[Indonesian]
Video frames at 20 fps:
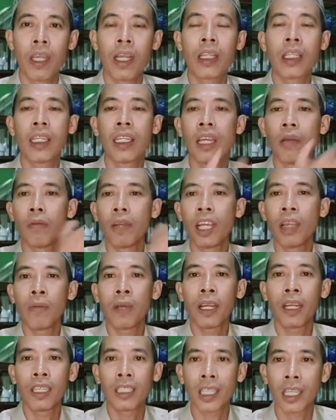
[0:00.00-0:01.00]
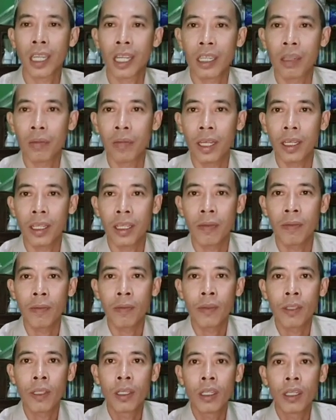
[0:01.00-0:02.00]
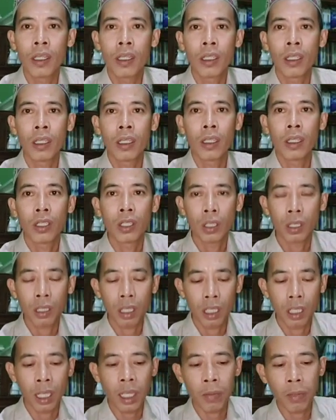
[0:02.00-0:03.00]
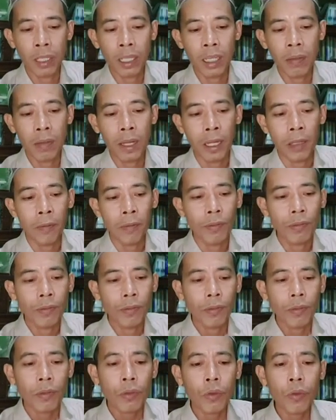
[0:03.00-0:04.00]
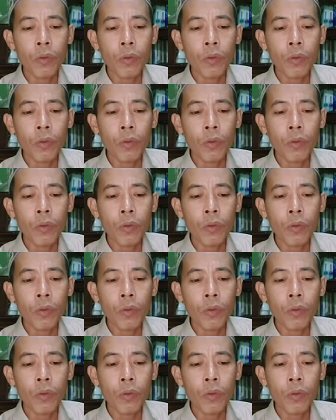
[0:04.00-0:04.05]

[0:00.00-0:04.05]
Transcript: biar tidak melebar ke sana kemari. Yang pertama,